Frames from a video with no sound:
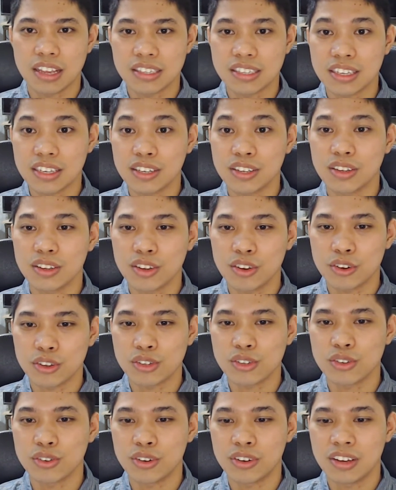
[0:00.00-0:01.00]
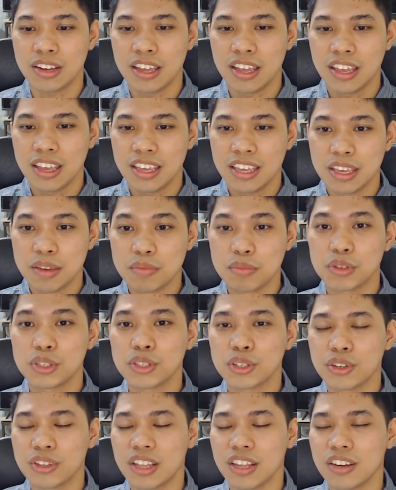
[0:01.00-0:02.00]
seryosong
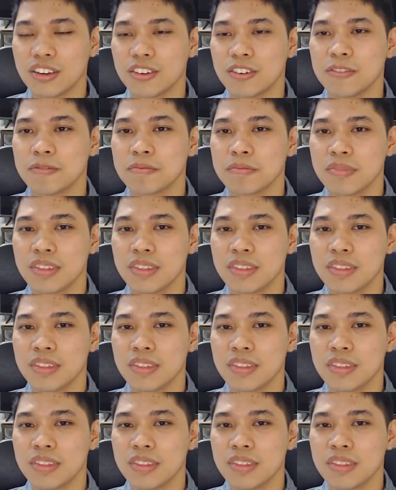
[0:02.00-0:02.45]
emosyon ano